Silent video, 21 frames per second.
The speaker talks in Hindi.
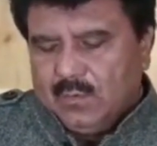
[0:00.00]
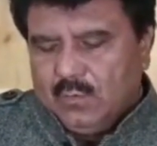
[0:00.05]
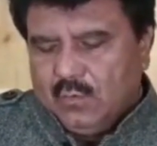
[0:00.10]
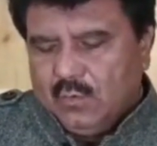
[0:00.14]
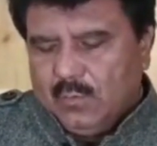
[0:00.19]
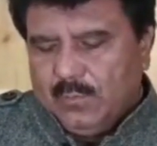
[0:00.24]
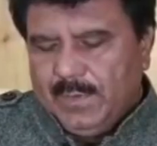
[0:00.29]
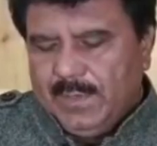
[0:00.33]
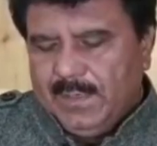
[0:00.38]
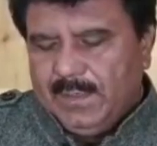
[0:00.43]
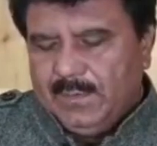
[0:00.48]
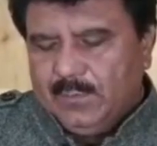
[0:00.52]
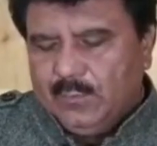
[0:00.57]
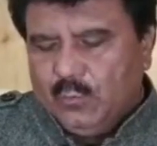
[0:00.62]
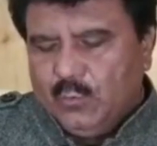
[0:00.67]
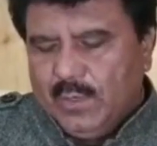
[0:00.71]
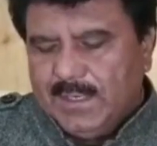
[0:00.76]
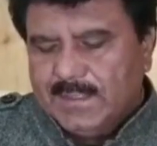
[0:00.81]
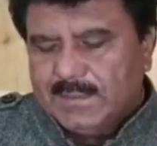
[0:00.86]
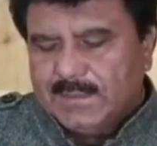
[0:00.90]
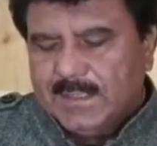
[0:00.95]
गवर्नमेंट
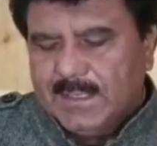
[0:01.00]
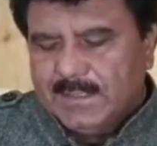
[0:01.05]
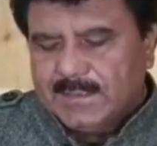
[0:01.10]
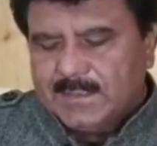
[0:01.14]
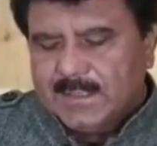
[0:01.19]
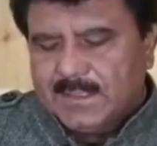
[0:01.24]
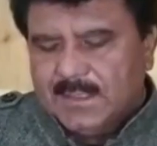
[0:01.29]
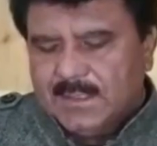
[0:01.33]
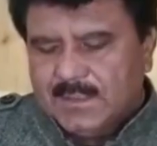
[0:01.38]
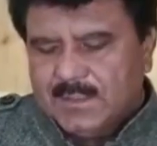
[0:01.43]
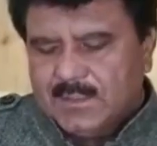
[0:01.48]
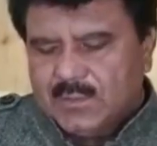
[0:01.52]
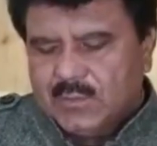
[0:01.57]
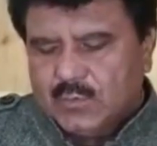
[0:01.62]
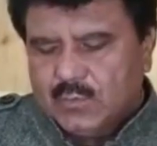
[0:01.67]
बॉयज़ हायर सेकेंडरी